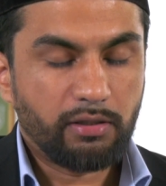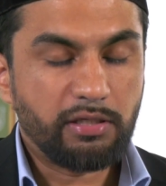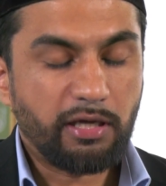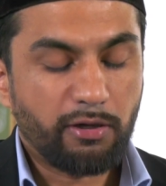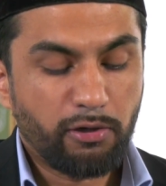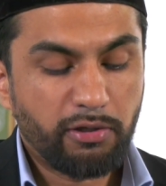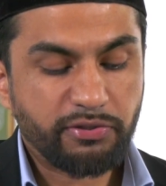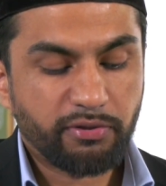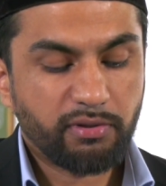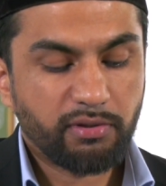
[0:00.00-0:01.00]
die
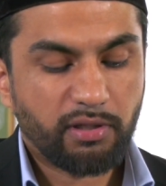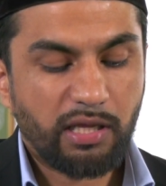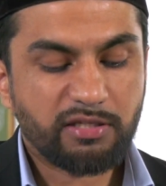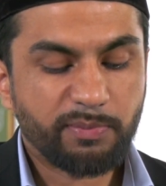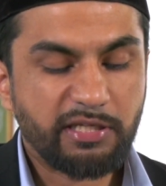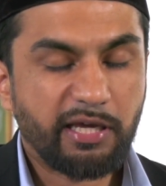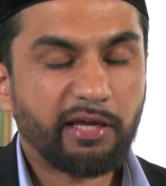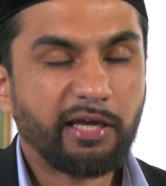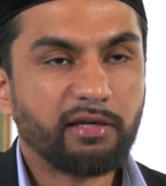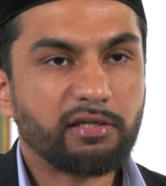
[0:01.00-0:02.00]
Erlösung ist mit der
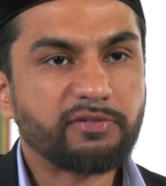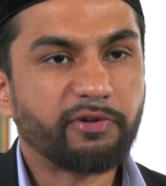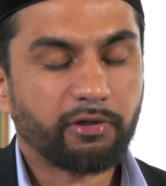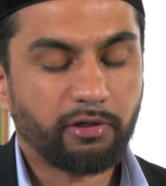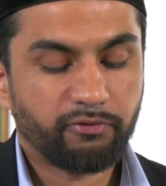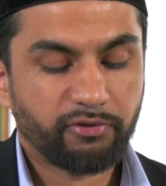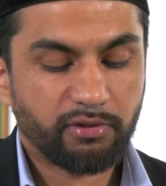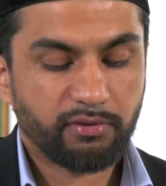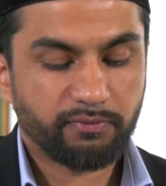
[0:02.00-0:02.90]
Erkenntnis verknüpft.